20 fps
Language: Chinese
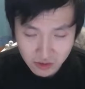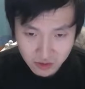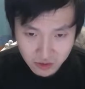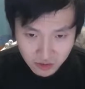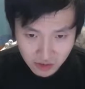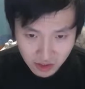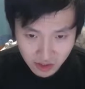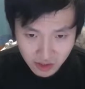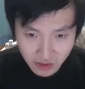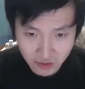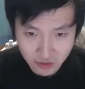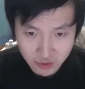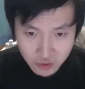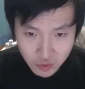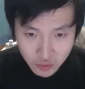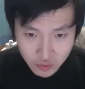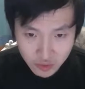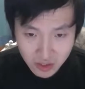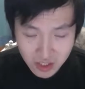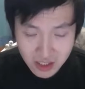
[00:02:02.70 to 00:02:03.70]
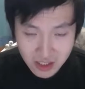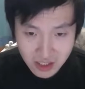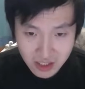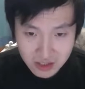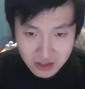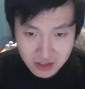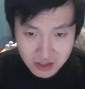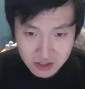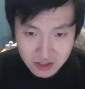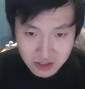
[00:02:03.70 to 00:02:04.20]
要有主人
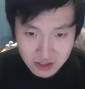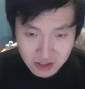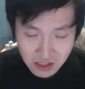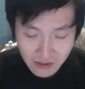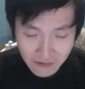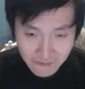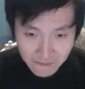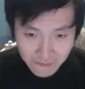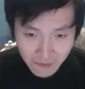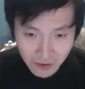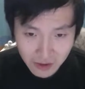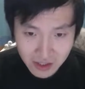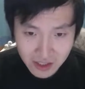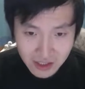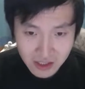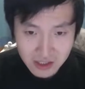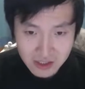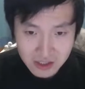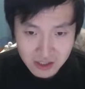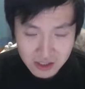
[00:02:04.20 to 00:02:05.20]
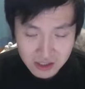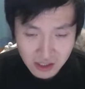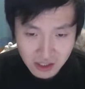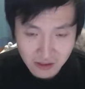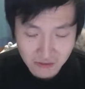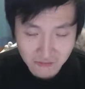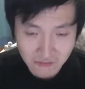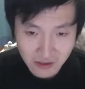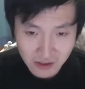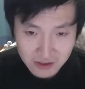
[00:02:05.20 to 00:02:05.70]
能指来缝合起整个
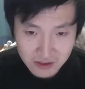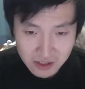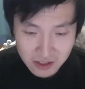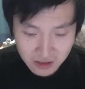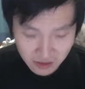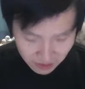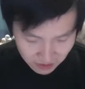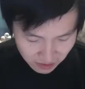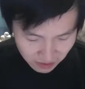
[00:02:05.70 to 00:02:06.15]
符号系统出来。